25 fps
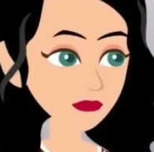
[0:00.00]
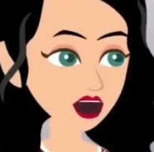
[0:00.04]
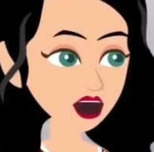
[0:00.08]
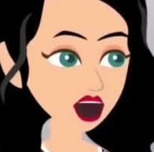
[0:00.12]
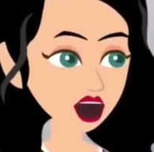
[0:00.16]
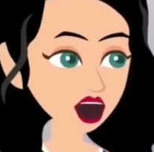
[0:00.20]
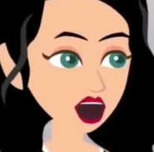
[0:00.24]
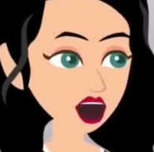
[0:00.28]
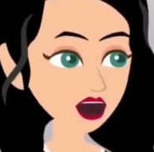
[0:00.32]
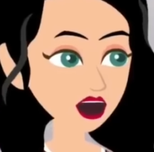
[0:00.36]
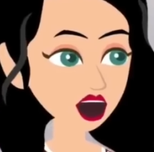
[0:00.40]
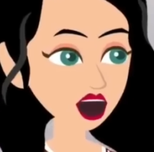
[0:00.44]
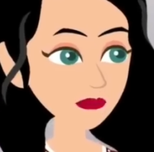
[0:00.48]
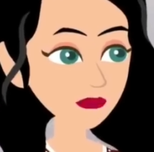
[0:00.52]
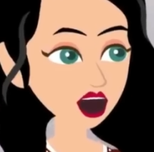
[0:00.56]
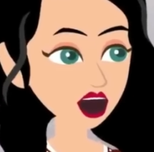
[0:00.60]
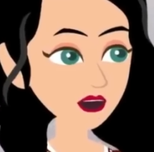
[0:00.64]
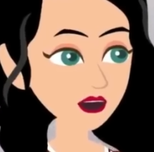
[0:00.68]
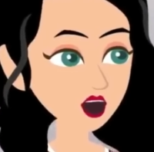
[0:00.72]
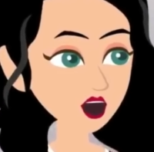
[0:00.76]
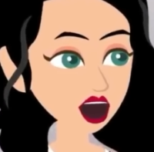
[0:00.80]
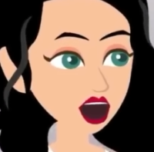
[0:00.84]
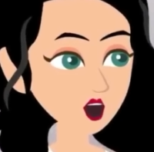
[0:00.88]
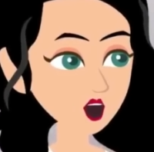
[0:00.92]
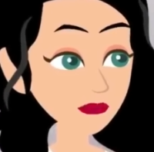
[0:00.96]
हाँ हाँ
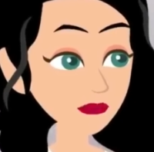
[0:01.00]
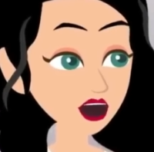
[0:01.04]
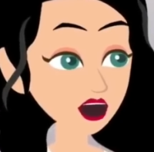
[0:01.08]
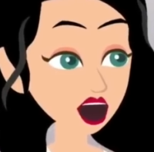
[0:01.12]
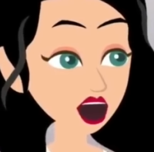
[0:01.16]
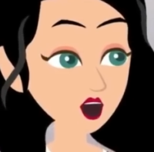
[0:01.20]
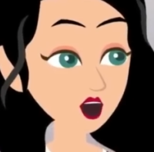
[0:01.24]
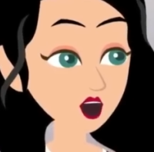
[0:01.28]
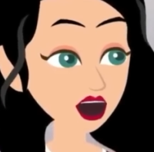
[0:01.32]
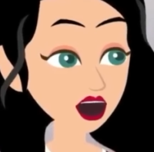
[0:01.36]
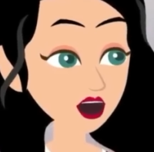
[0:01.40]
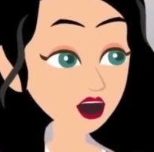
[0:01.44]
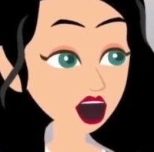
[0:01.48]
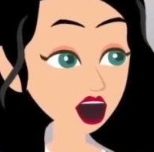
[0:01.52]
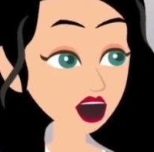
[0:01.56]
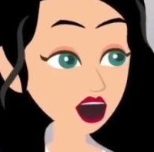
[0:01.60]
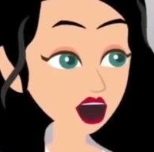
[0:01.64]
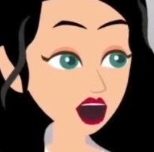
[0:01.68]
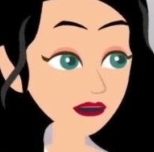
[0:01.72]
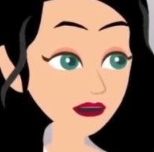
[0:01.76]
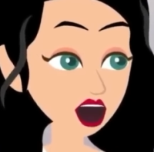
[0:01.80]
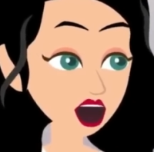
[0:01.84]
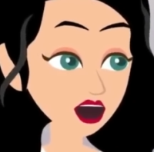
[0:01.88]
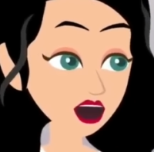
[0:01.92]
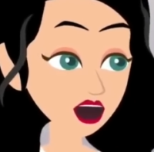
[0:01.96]
शिल्पा ये मेरा ही
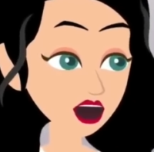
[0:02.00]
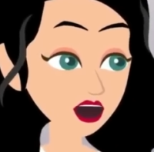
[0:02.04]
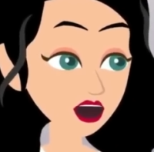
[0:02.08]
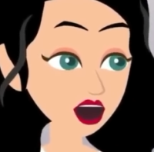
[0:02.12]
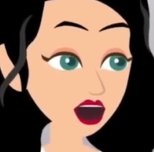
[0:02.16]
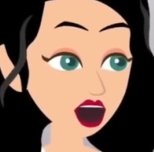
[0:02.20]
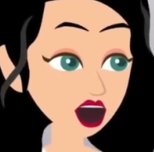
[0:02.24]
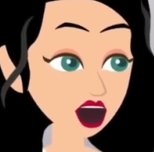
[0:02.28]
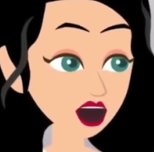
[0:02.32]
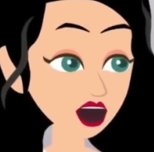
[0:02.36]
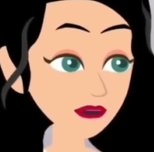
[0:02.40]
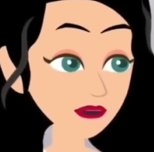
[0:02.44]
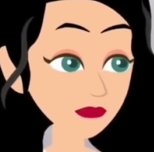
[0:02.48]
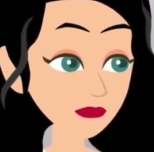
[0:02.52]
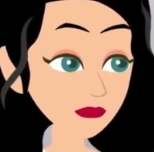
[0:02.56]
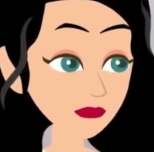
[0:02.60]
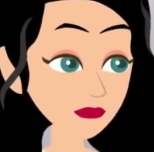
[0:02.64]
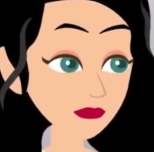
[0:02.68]
पार्लर है